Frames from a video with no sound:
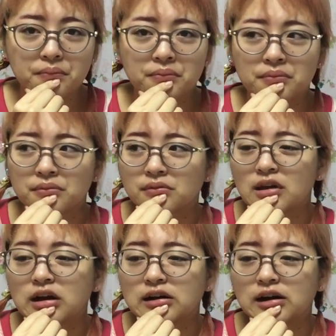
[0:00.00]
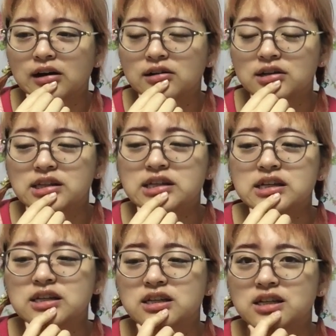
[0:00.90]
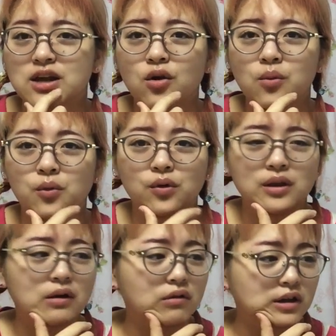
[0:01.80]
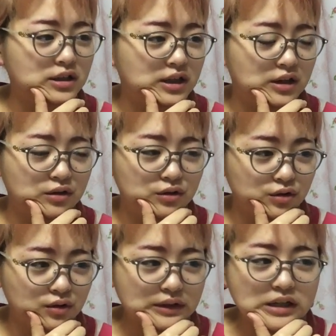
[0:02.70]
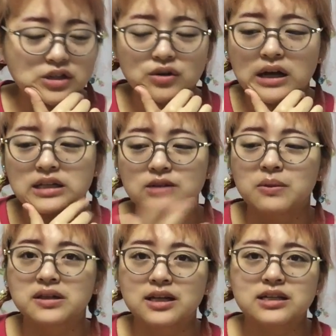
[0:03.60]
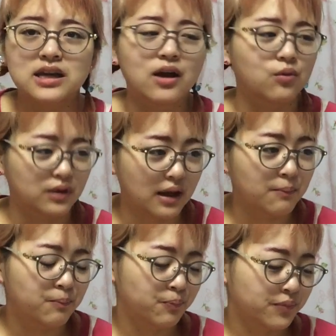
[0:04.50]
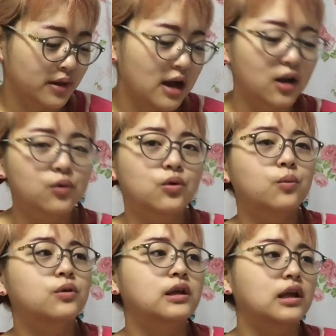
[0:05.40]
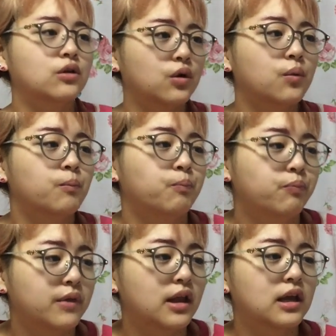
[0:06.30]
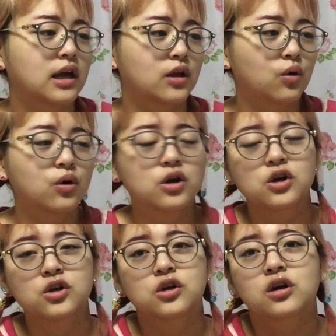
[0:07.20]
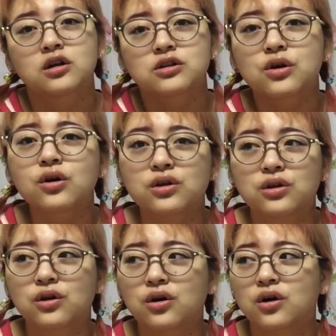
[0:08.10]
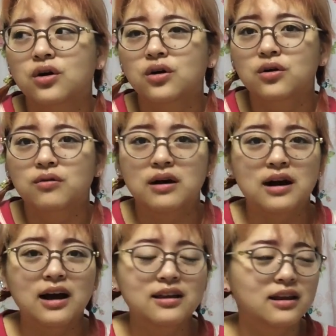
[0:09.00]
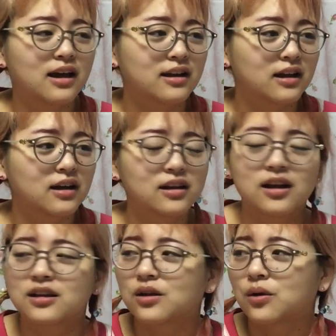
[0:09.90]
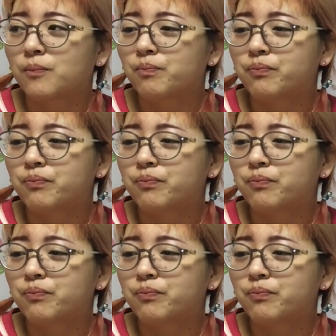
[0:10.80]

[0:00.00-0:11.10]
うん、なんか、1位にして良いものなのかっていう、私のやっちまった事件をね、あげようと思ってたのよ。なんだけど、ちょっと、わかんないな、なんだろう。